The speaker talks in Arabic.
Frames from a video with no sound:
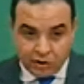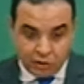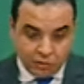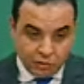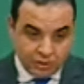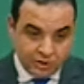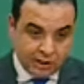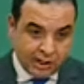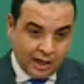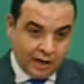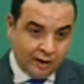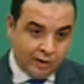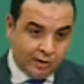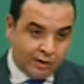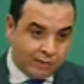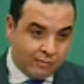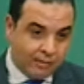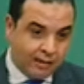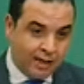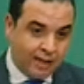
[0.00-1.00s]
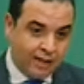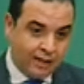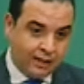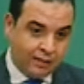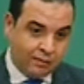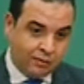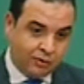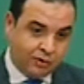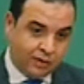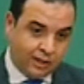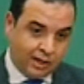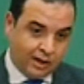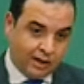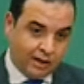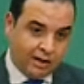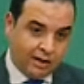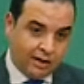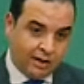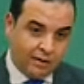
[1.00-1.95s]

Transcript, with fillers: المتاحه والامكانيات المتاحه